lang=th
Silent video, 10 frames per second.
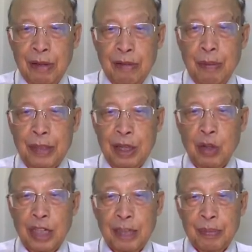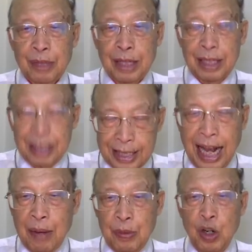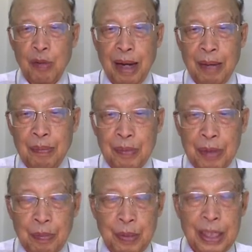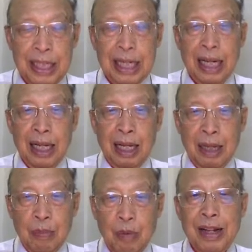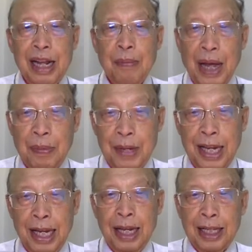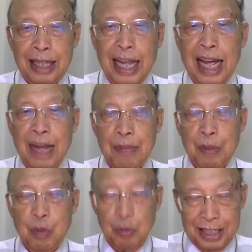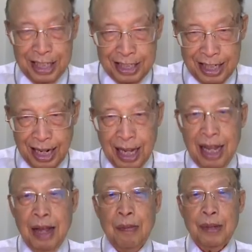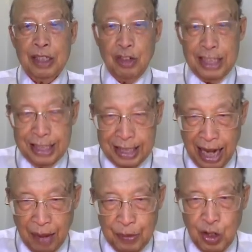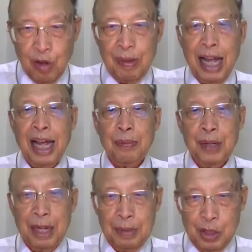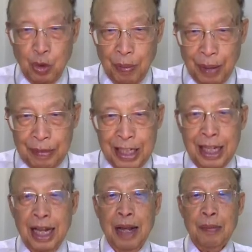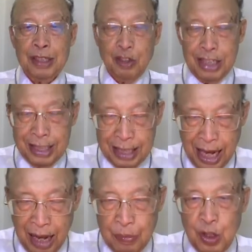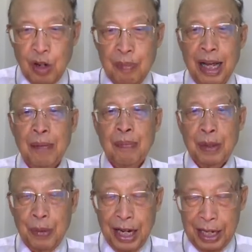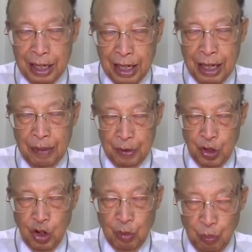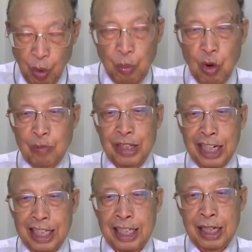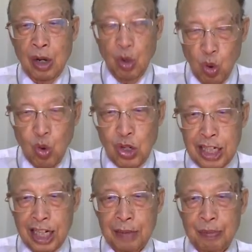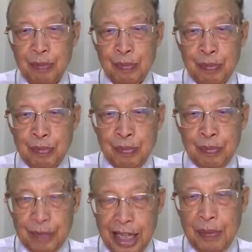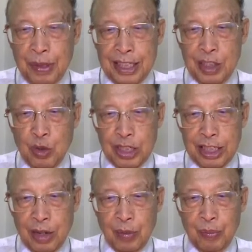พระเจ้านั่นสั่งพี่น้องมา เพื่อบ่เป็นให้ภายแพ้แต่ให้เป็นผู้มีไสยชนะพระเจ้าได้สร้างพี่น้องมาเพื่อให้มีสุขภาพดี พระเจ้าได้สร้างพี่น้องมาเพื่อให้พี่น้องพบความเจริญหุ่งเฮืองในพระเยซูคริสต์เจ้า